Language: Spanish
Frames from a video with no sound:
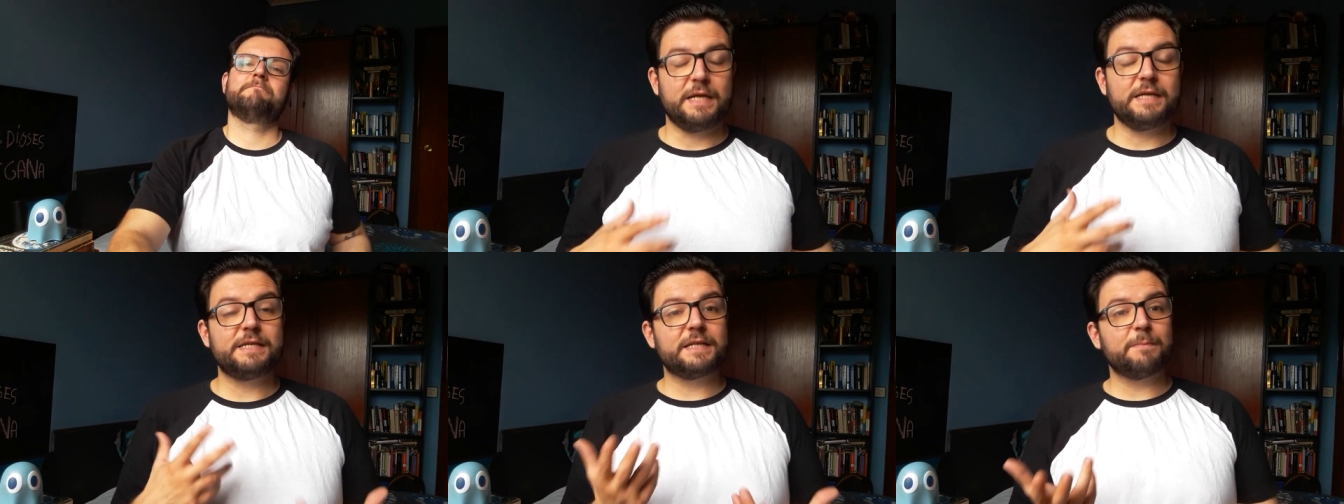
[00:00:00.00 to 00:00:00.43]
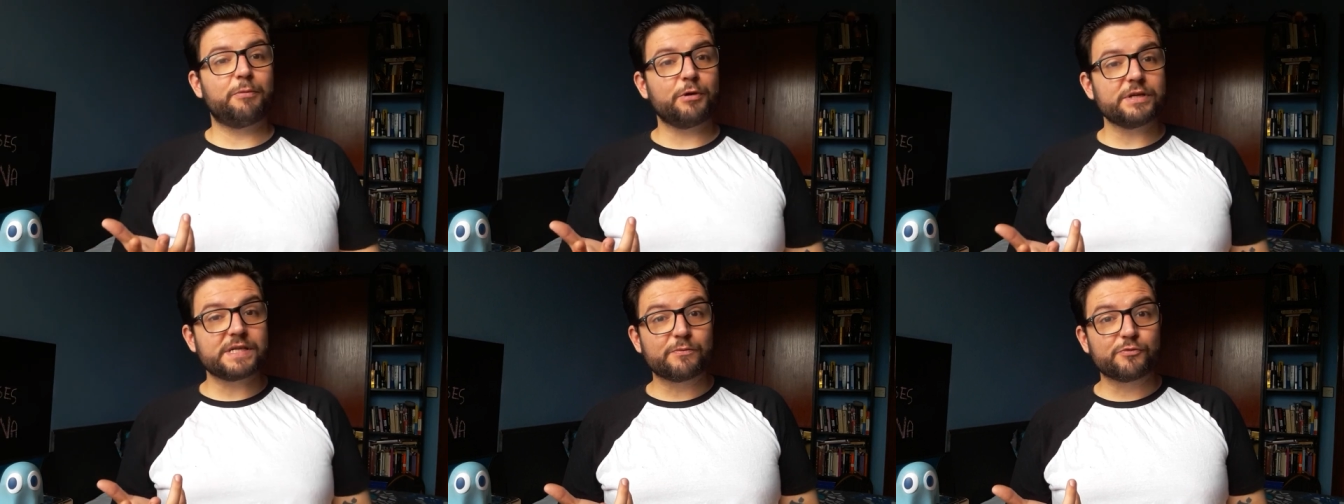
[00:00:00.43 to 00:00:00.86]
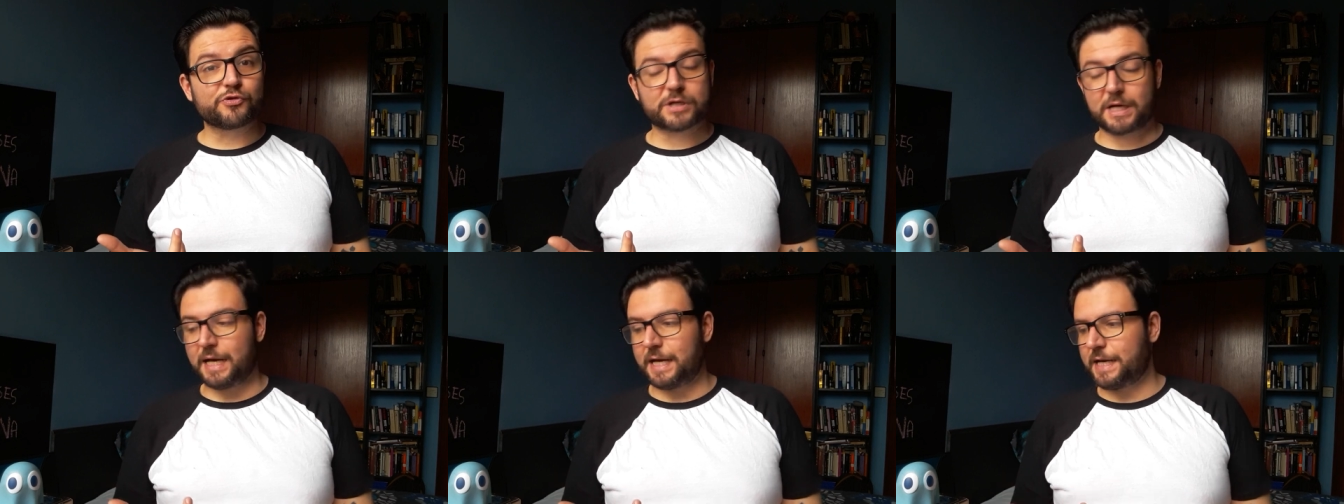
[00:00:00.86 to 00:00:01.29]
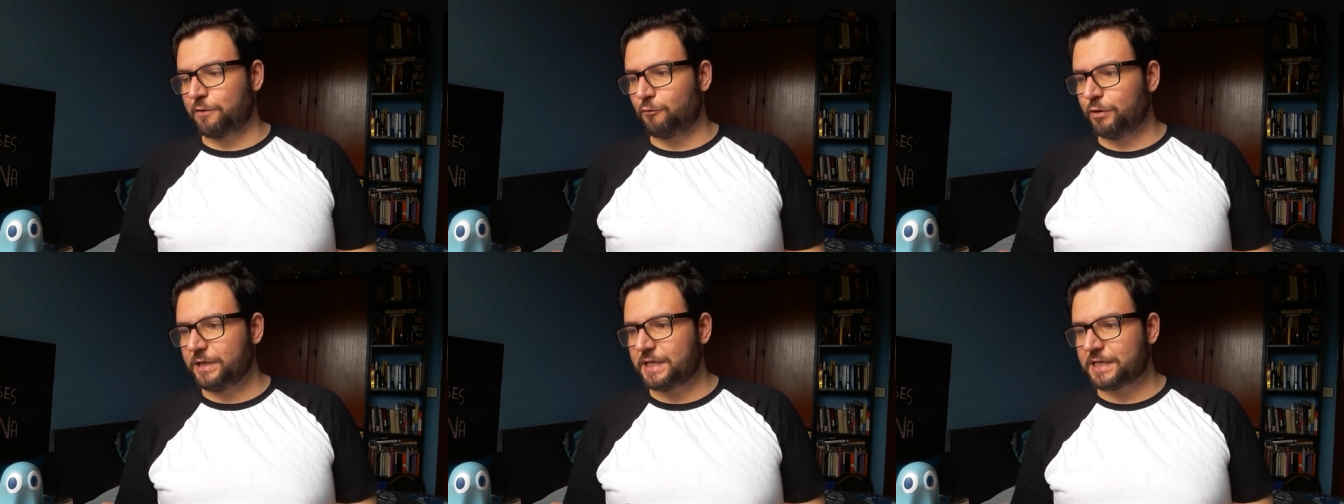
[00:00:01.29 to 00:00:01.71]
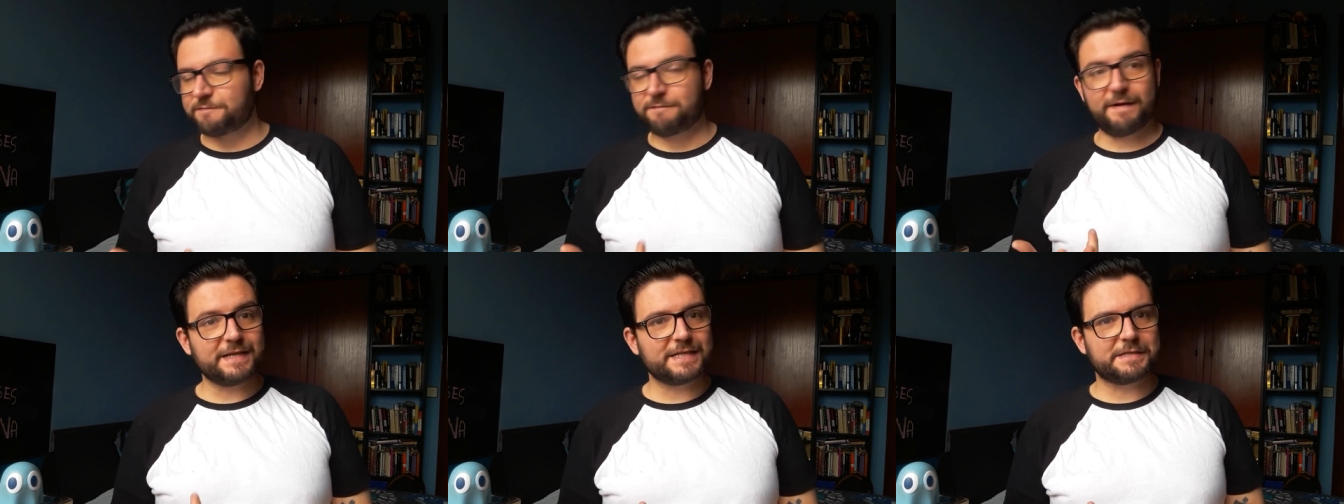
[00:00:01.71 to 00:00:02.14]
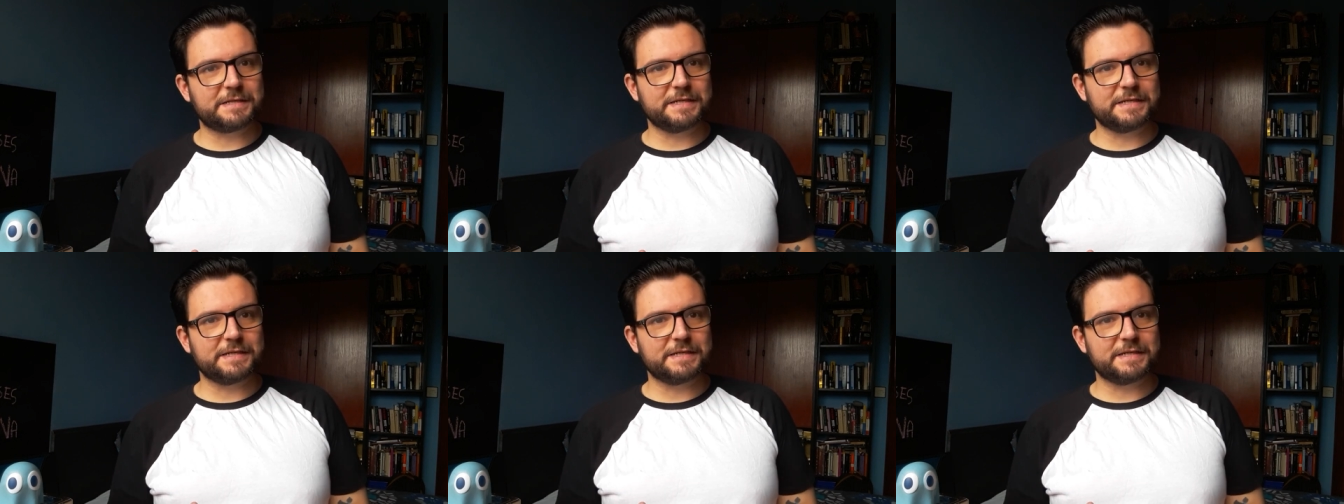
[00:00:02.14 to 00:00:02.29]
Y si te pones a buscar, encuentras frases